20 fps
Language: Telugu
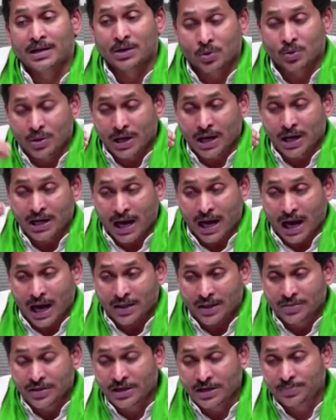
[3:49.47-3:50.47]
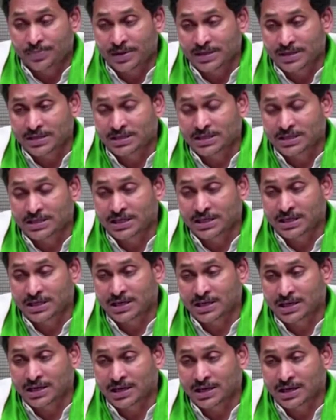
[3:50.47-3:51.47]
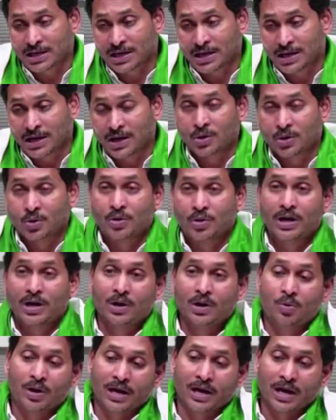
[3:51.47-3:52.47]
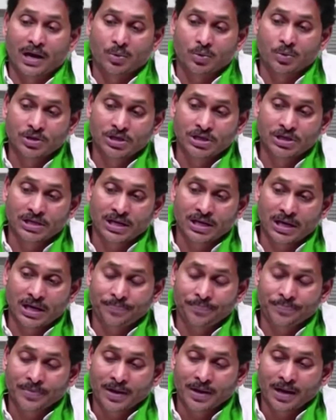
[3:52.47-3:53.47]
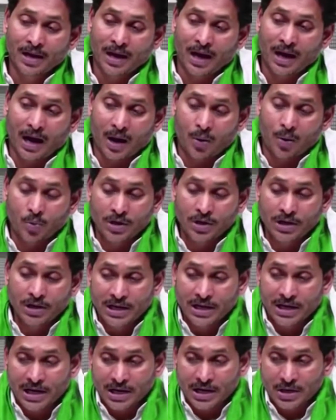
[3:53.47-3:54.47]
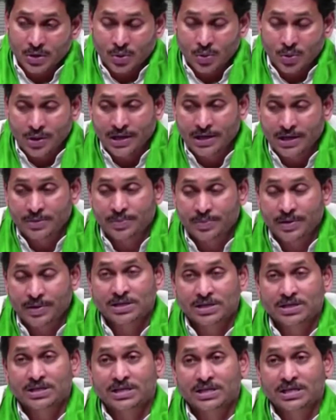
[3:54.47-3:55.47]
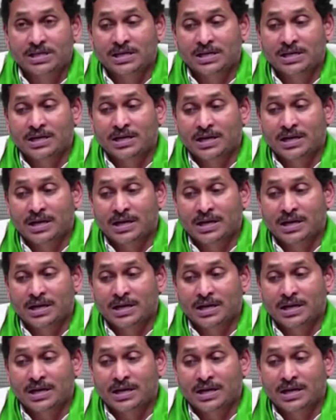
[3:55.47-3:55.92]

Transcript: ఈ రుణాలు అందని పరిస్థితి రుణాలు ఒకవేళ వచ్చినా ఆ వడ్డీలు కట్టుకోలేని పరిస్థితి